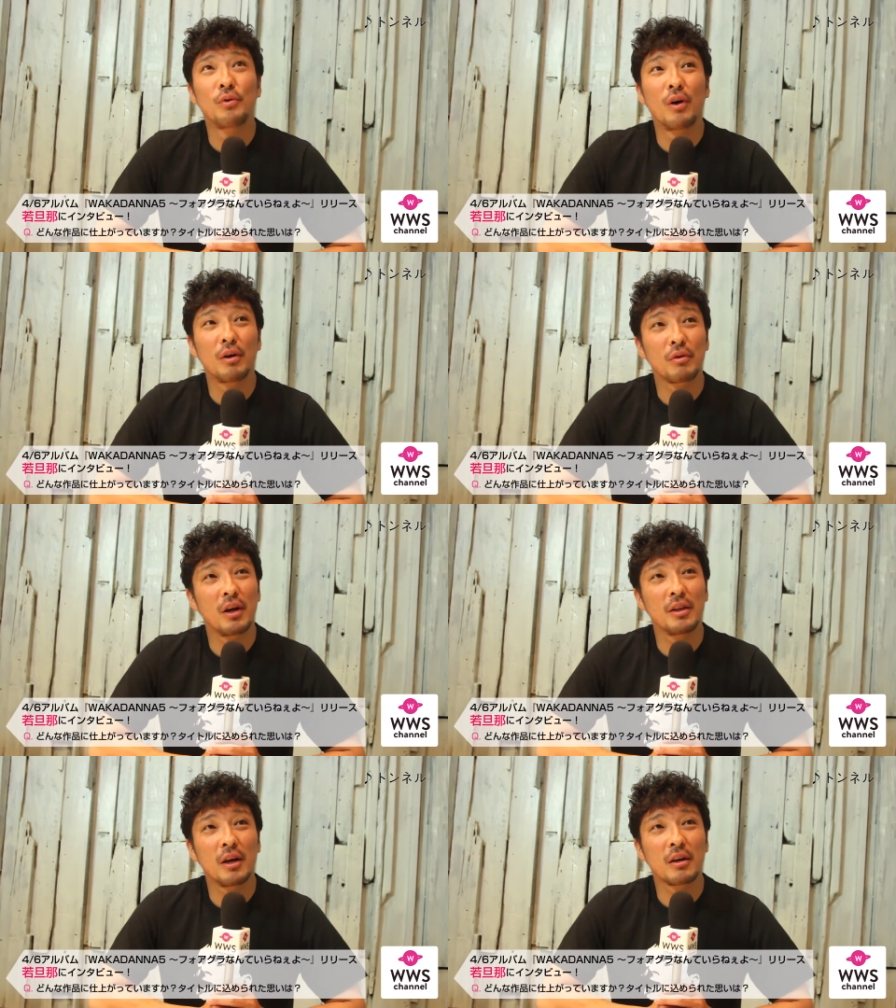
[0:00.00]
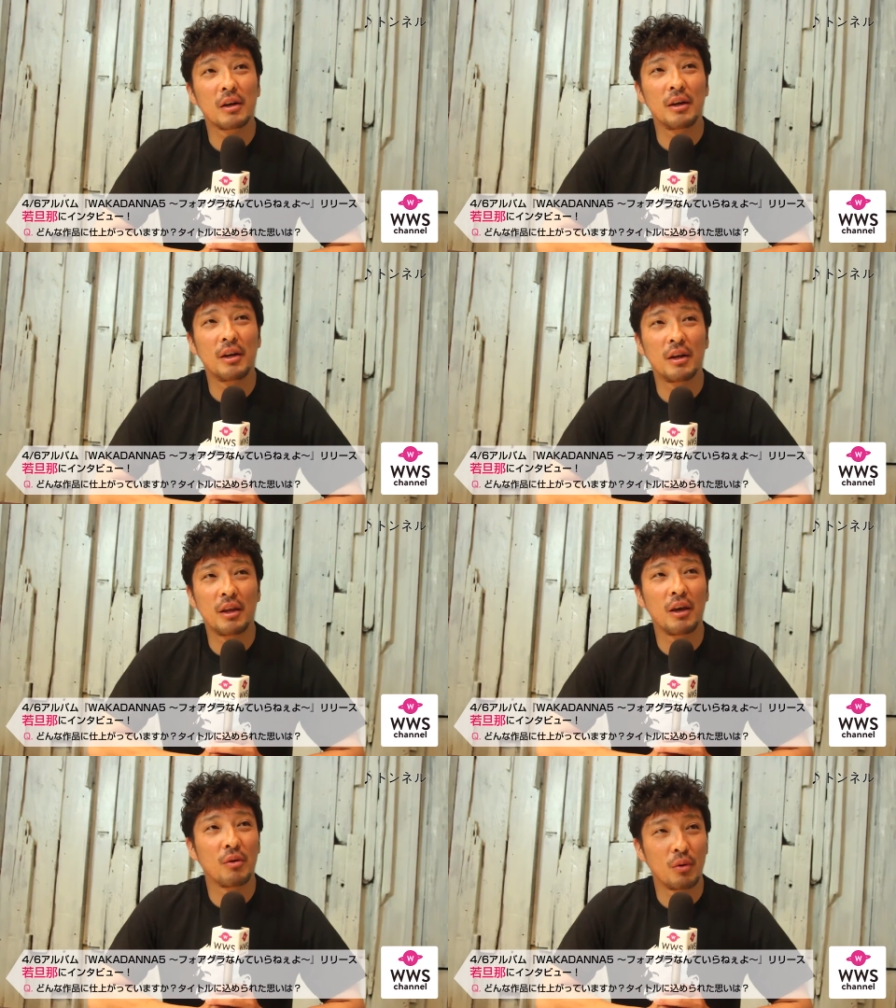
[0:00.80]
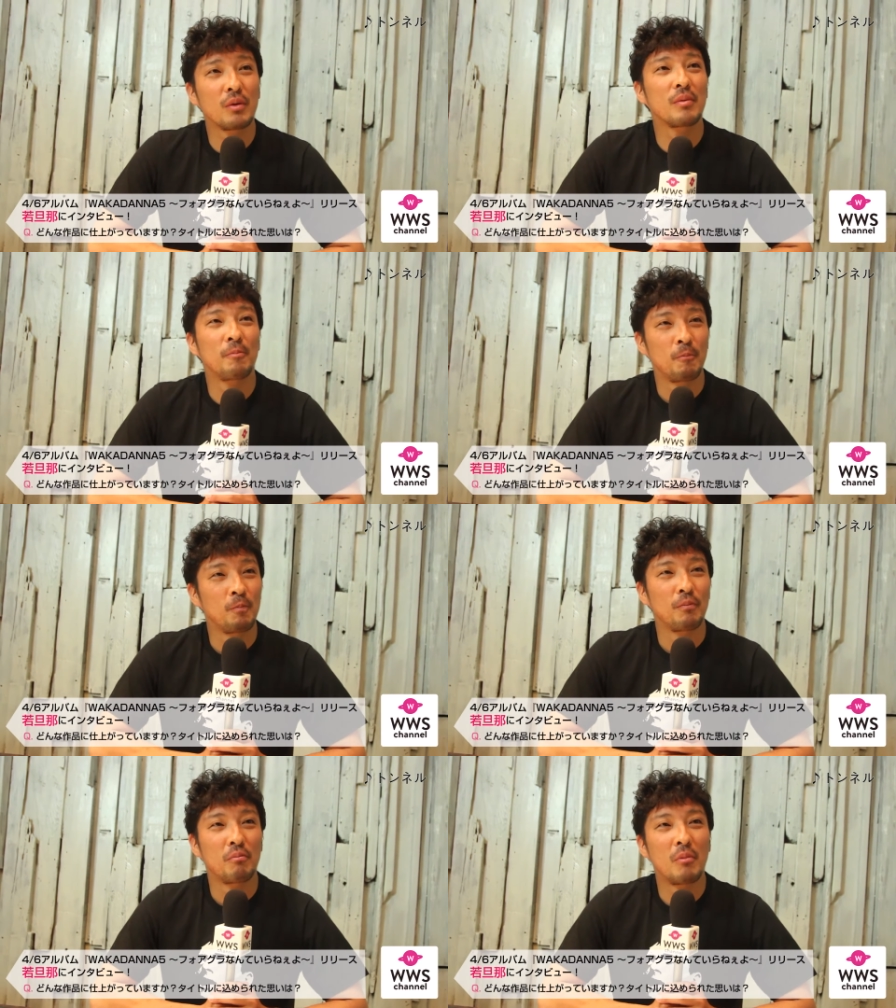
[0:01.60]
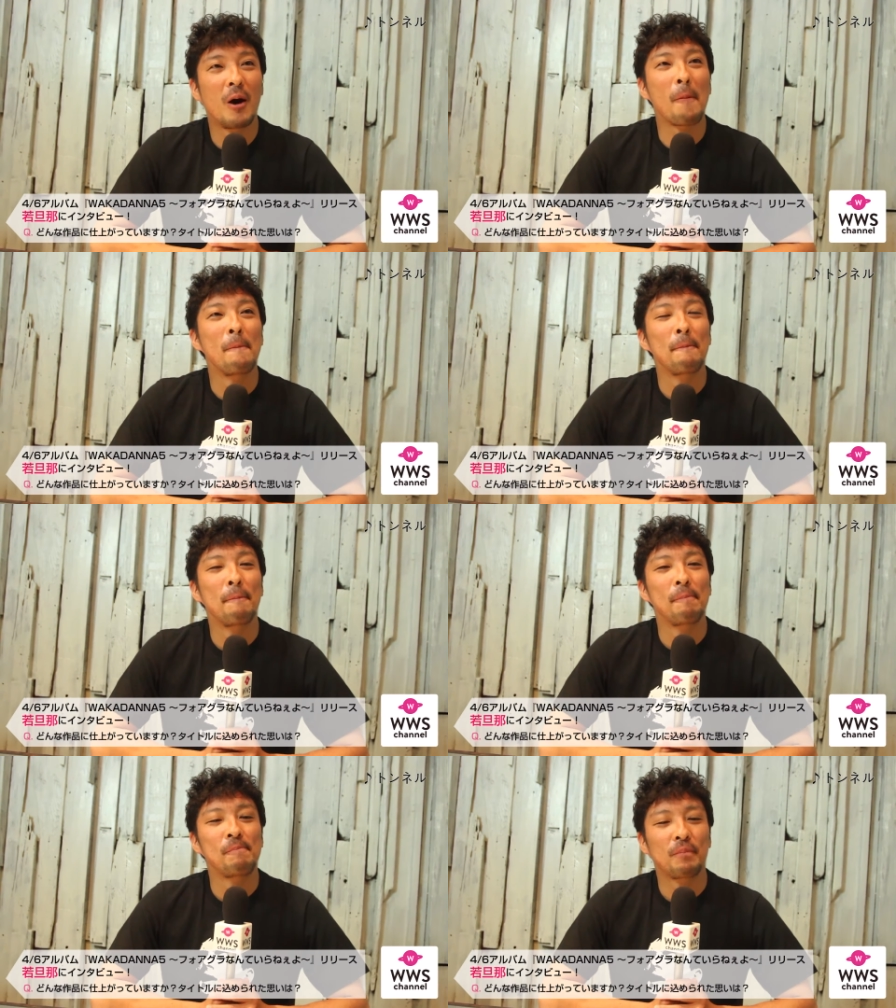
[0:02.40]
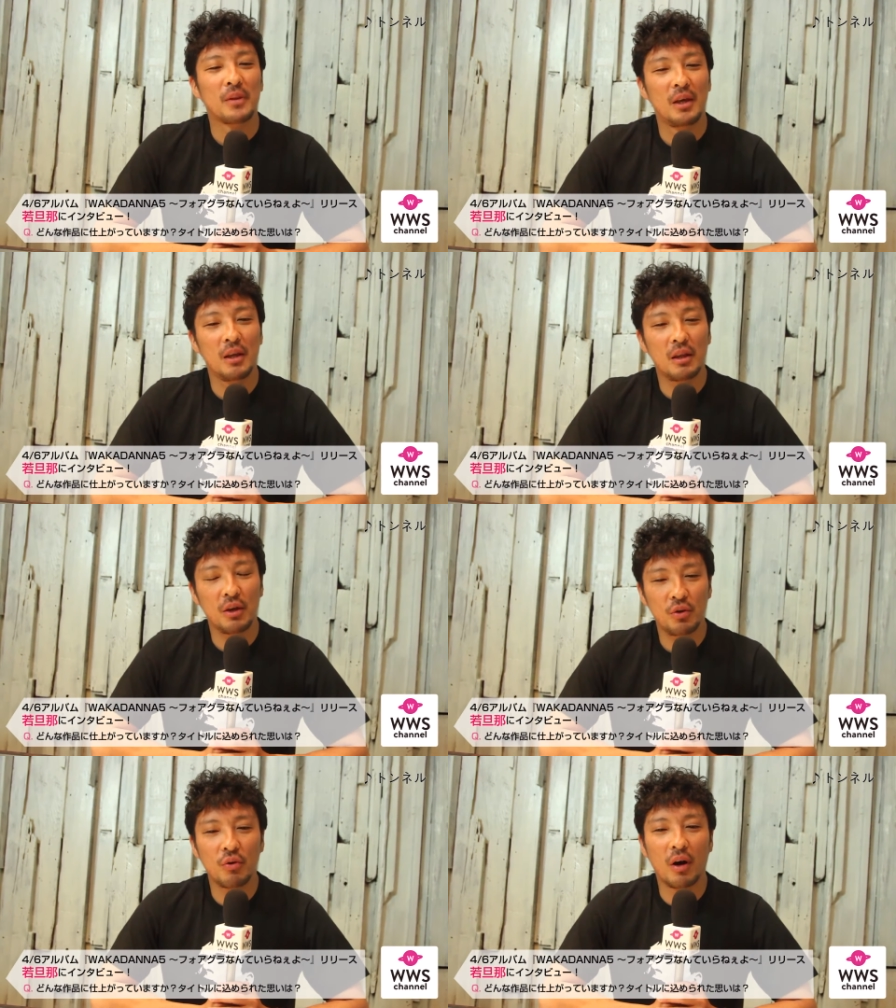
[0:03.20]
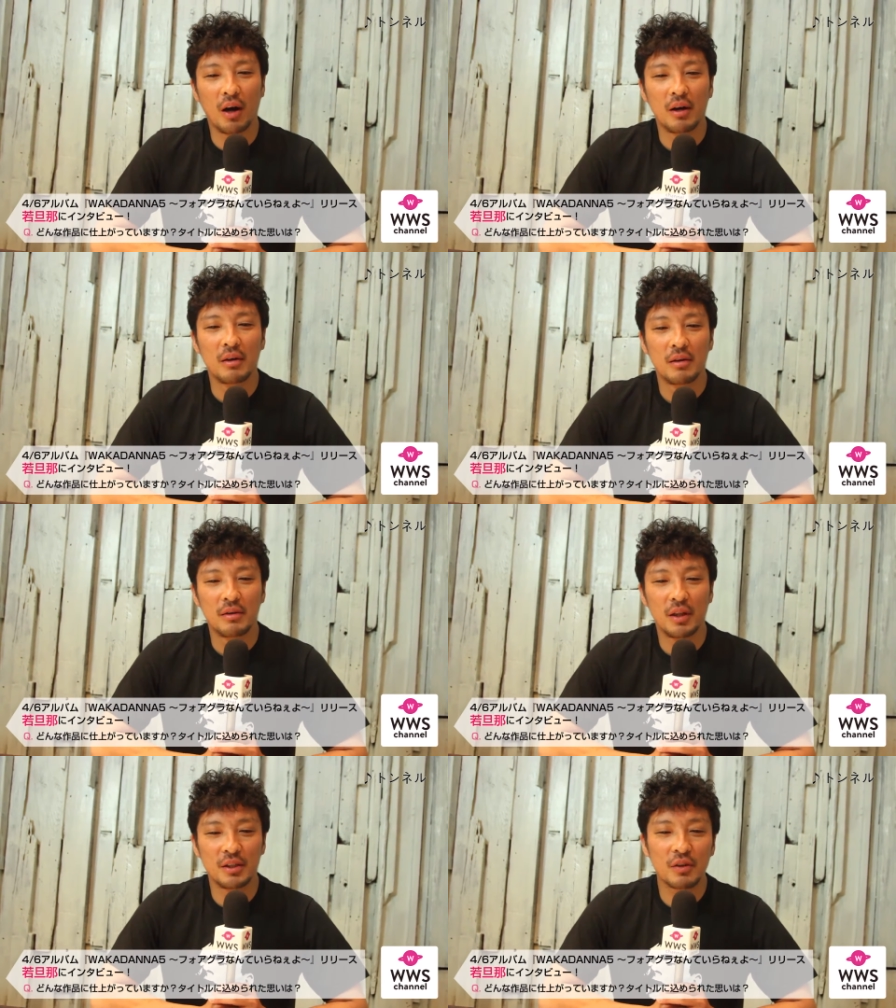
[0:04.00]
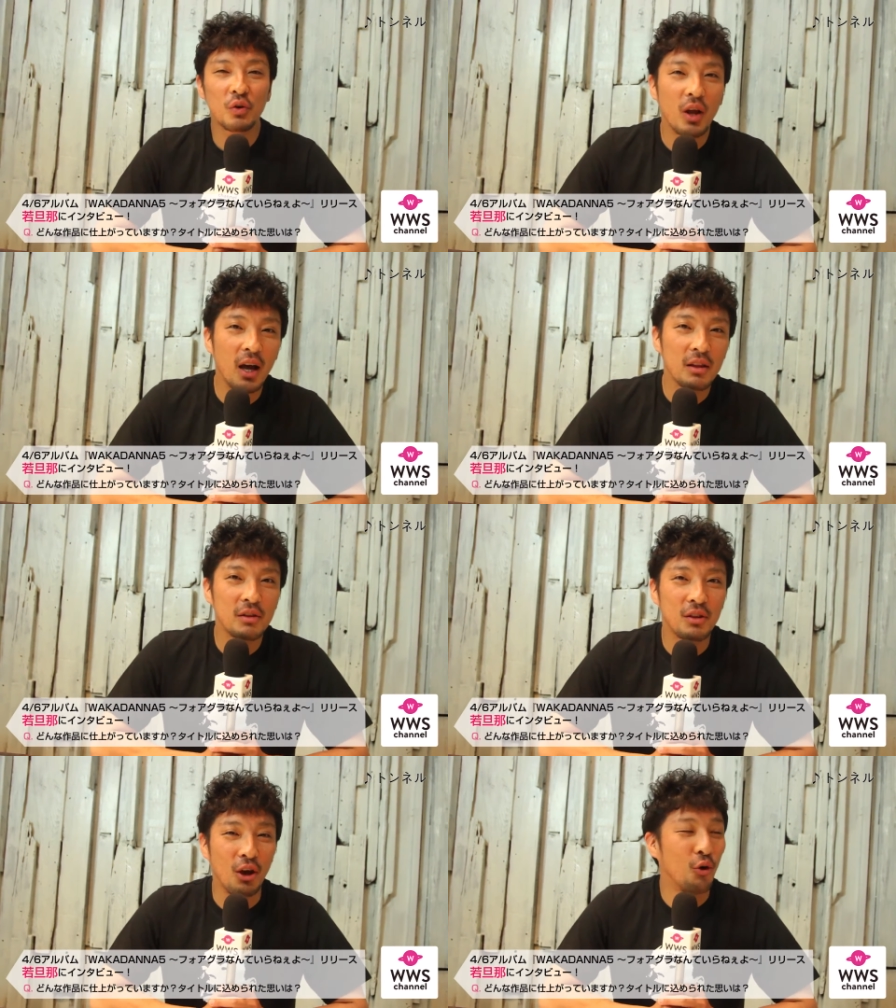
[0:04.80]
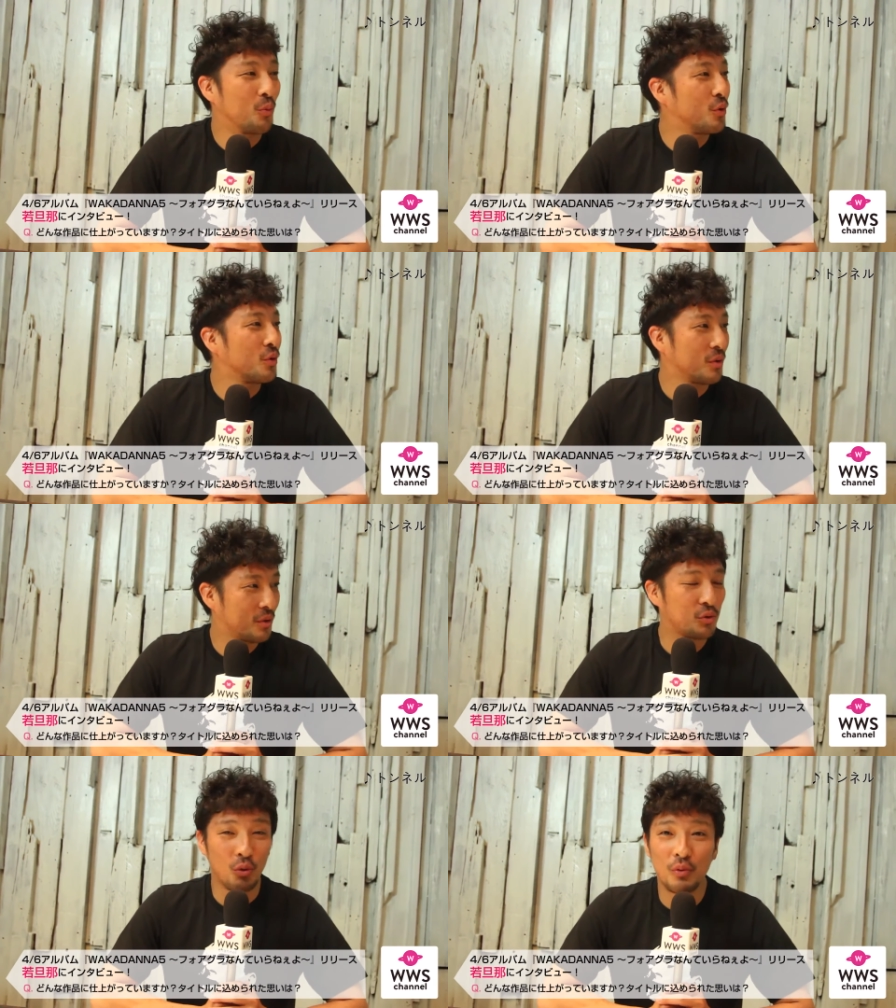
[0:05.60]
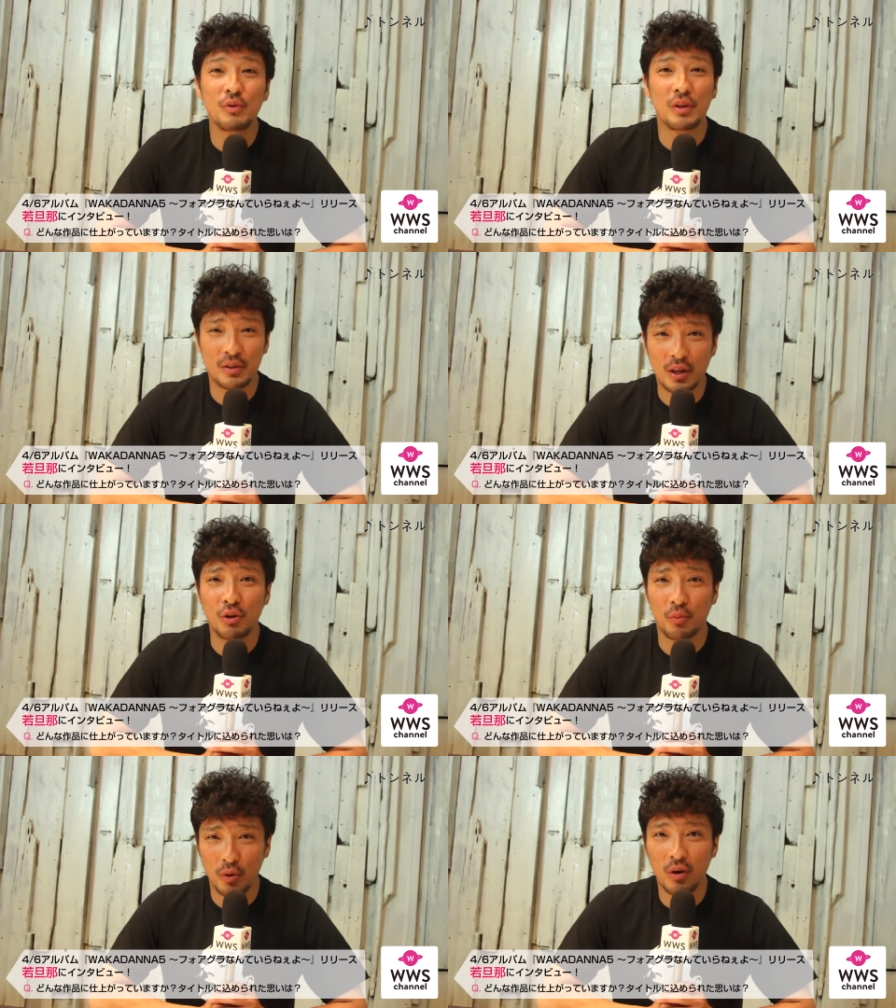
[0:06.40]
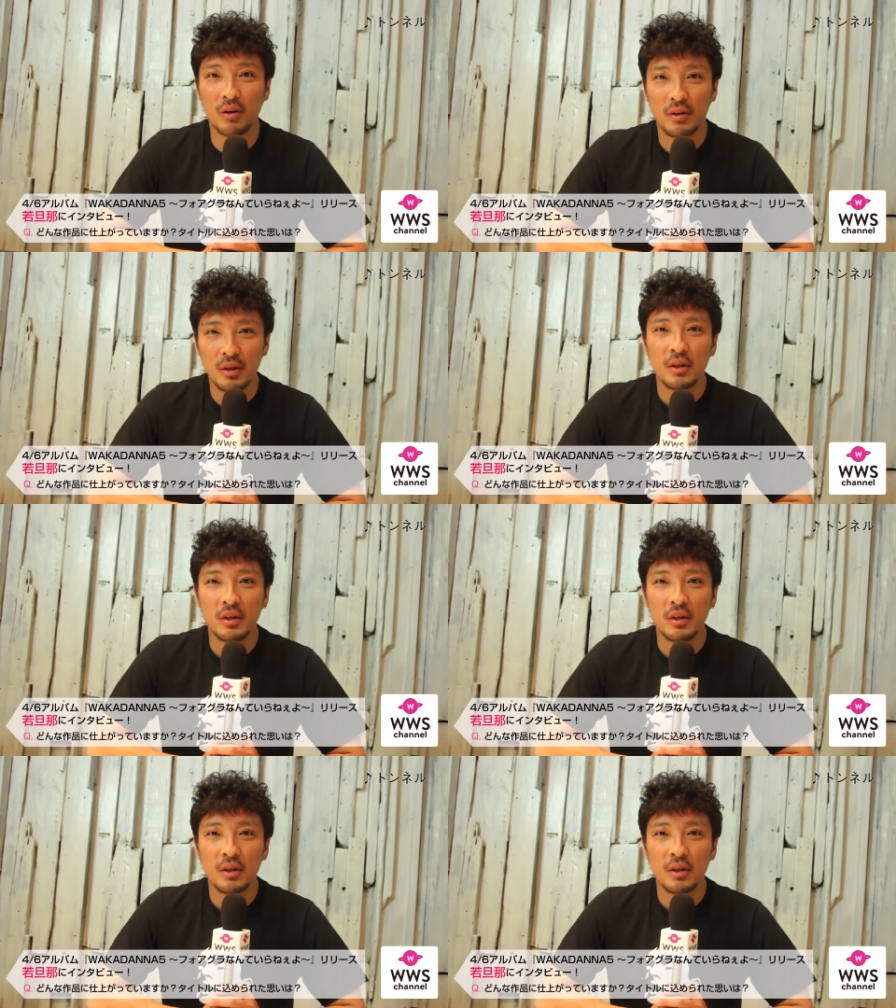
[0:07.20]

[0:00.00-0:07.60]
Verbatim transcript: フォアグラなんかいらねえよまあ聞いた人はなんじゃそりゃって思うと思うんですけども、